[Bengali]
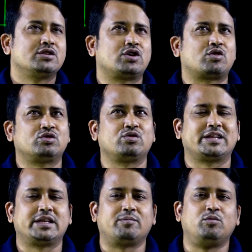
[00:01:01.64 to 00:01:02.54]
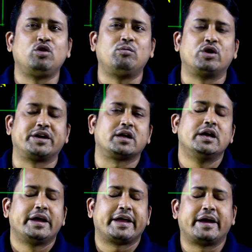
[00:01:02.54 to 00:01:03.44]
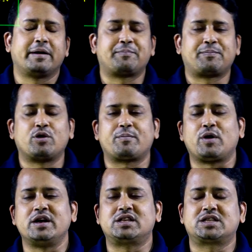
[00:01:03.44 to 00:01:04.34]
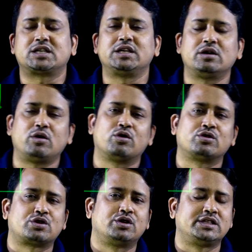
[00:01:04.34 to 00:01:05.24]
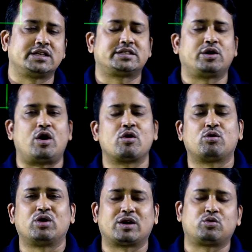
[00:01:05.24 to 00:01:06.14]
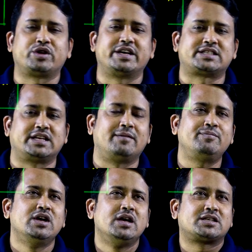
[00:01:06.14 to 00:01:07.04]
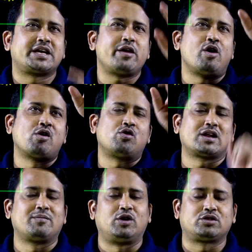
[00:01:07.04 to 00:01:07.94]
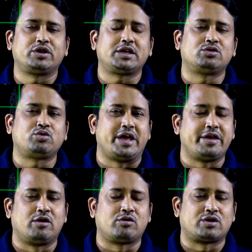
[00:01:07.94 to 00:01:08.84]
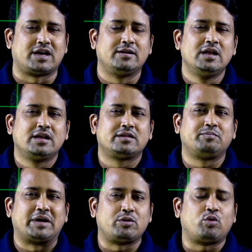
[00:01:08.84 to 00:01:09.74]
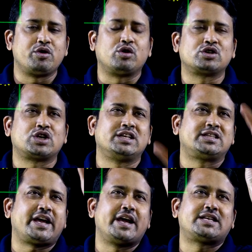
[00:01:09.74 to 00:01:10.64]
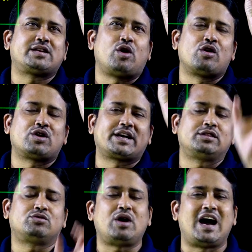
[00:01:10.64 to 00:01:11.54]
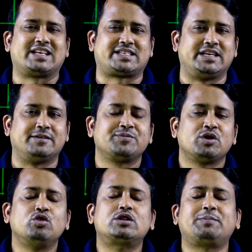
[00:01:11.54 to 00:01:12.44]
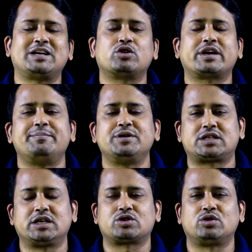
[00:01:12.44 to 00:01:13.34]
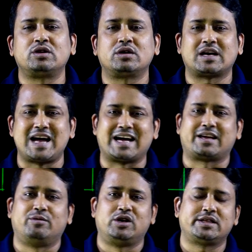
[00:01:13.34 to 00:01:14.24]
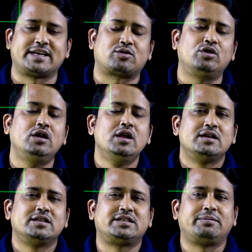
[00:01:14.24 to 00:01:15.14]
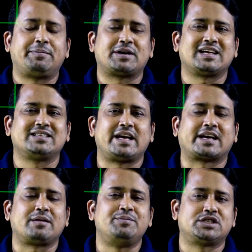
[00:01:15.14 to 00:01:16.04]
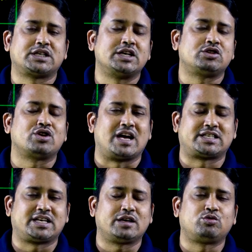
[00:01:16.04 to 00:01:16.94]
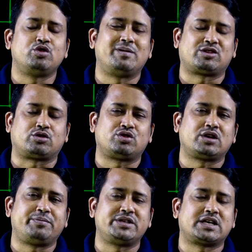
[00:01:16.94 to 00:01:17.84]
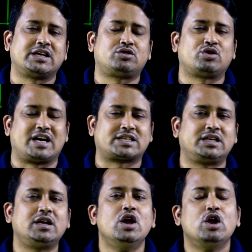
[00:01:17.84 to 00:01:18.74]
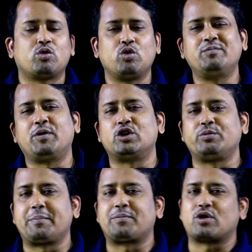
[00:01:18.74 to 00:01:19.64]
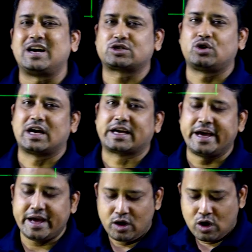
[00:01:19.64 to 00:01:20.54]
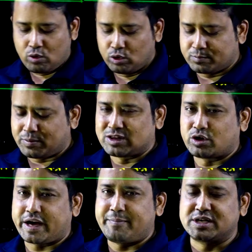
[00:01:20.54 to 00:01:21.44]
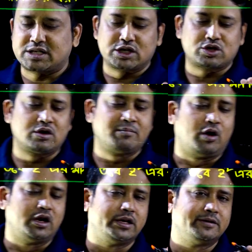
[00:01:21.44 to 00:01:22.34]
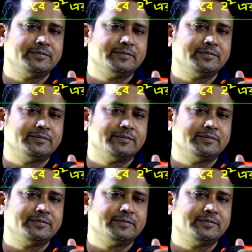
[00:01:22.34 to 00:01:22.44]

যখন তোমাদের মূল বইয়ের ফোর পয়েন্ট থ্রি অনুশীলনীতে যে অঙ্কগুলো করিয়েছিলাম সেই অঙ্কটার মতোই কিন্তু এই অঙ্কটা মানে ওই অনুশীলনীতে এই অঙ্কটা কিন্তু আছে উৎপাদকে বিশ্লেষণ কাকে বলে দেখো যে ব্যাপারটা যে একটা বীজগণিতীয় রাশিকে দুই বা ততোধিক বীজগণিতীয় রাশির গুণফল রূপে প্রকাশ করাকে উৎপাদকে বিশ্লেষণ বলে